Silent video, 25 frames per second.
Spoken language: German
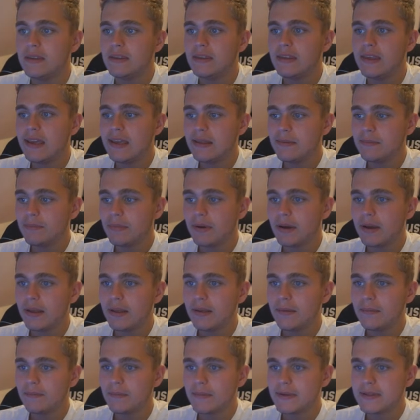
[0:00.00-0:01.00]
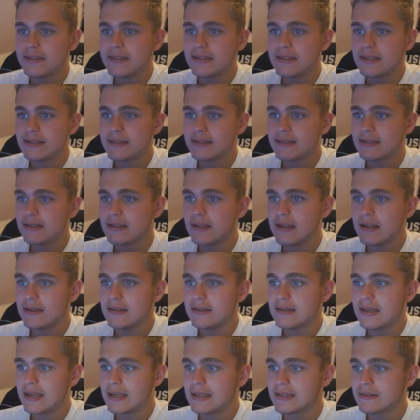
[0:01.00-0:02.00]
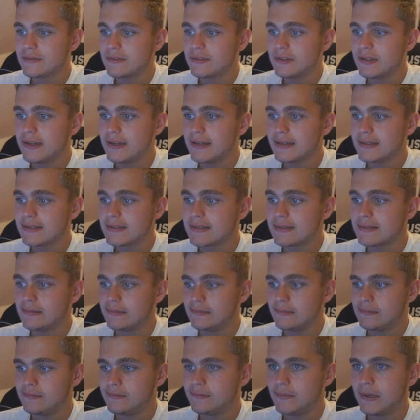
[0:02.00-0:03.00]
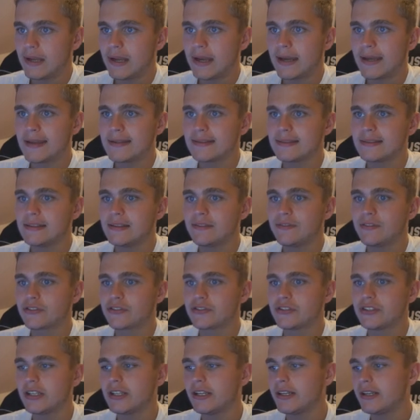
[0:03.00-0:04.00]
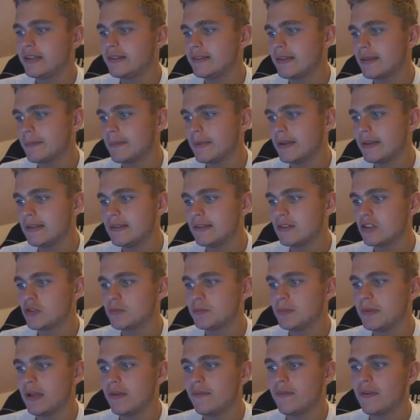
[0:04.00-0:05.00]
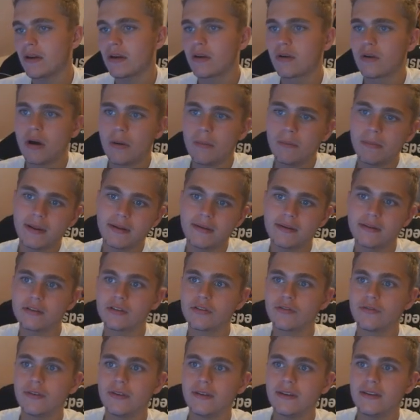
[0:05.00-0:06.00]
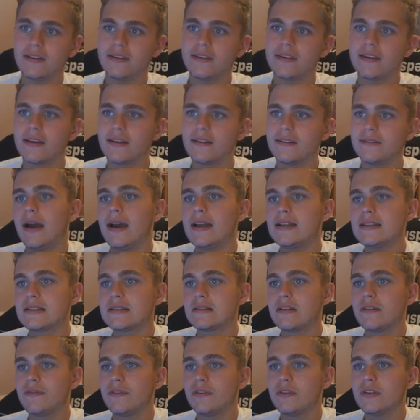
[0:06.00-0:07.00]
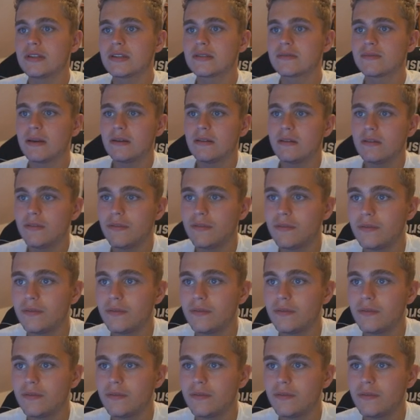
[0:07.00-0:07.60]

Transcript: jeden Ball. Man sieht das hier Text für Text. Man kann also nicht verschnellern. Ich denke mal, dieses Spiel einfach komplette Geschwindigkeit. 1-0 für uns, 2-0